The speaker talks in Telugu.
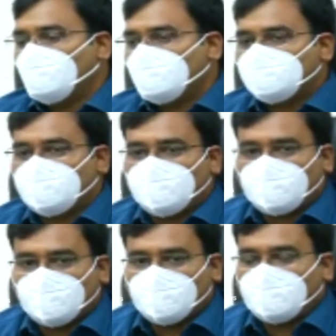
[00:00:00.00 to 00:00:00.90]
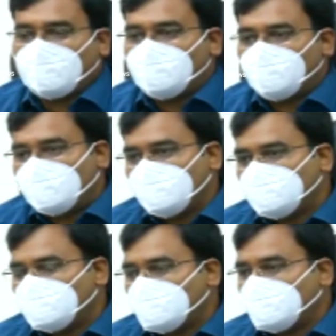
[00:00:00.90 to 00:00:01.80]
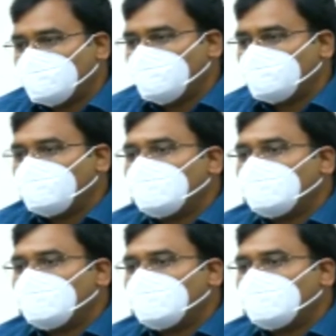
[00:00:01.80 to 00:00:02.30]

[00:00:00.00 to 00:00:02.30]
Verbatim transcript: పోల్స్ పడిపోవడం లాంటివి జరిగాయి